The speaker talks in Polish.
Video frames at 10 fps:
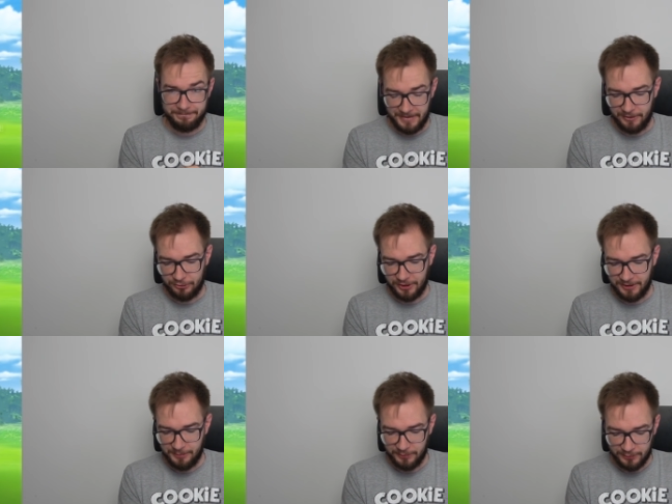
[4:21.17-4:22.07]
nie jest
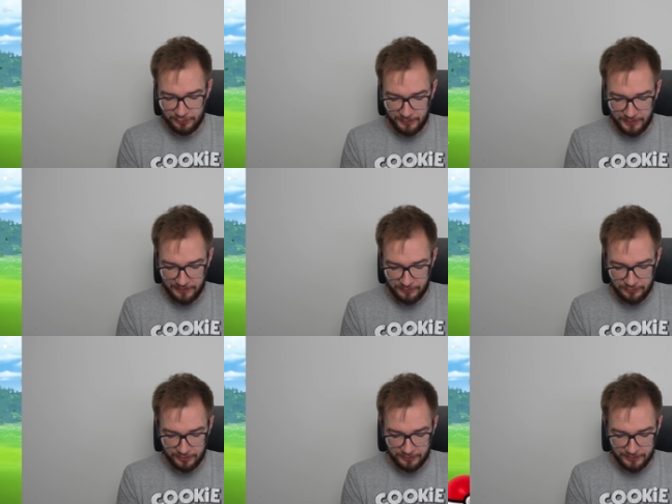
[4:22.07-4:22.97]
shiny. Powinno się pojawić,
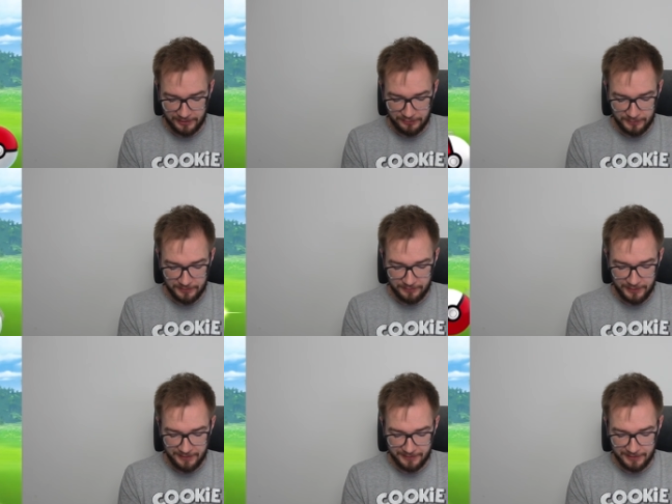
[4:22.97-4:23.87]
że dostaliśmy
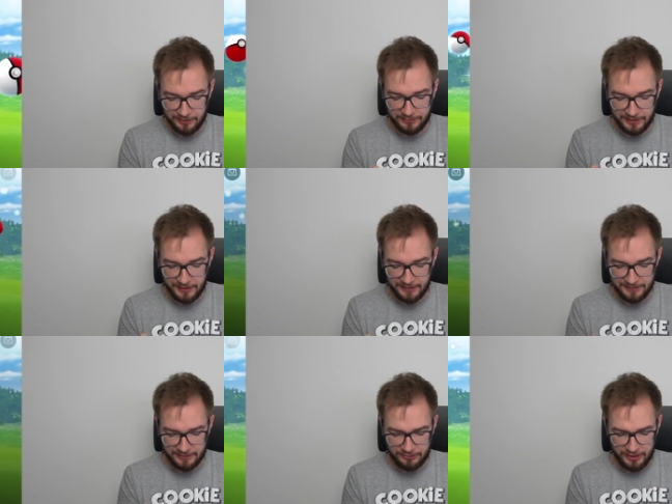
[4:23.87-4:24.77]
więcej tego
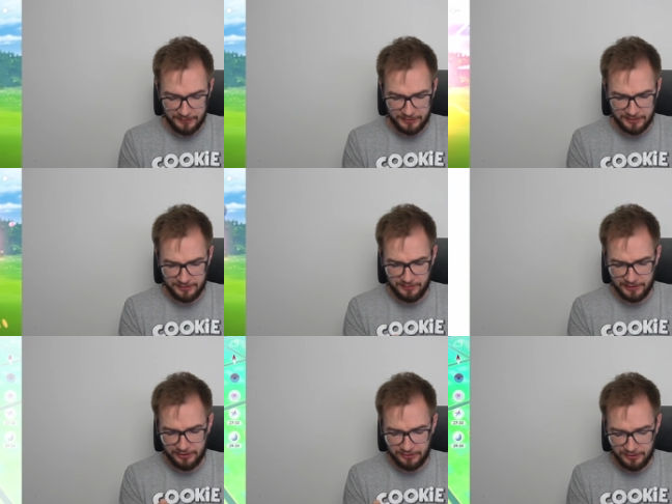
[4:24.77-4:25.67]
Stardusta.
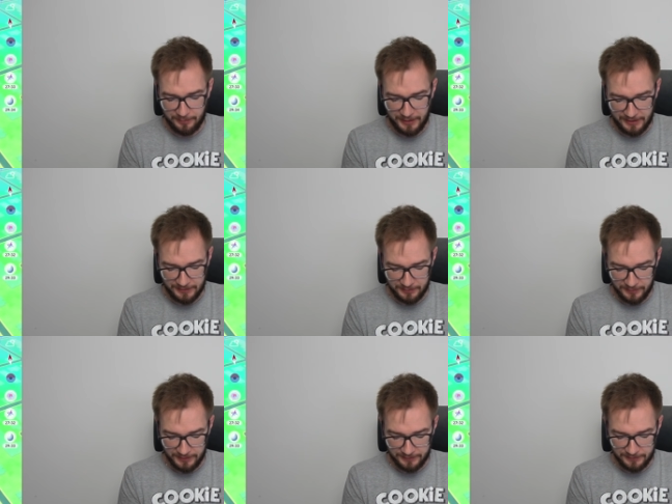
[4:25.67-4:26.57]
720 parę
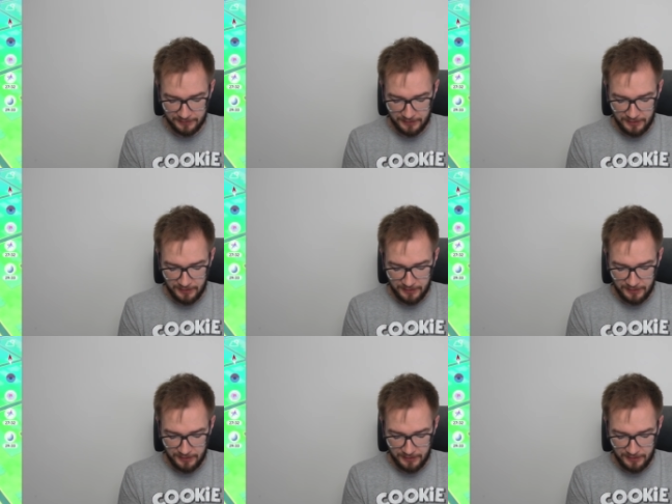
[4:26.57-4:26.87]
chyba jest